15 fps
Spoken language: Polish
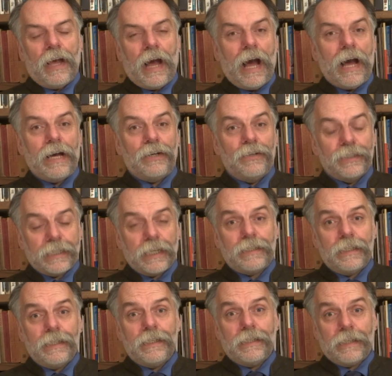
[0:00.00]
a
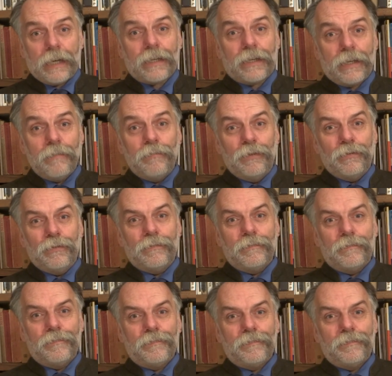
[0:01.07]
osadzenie na Kremlu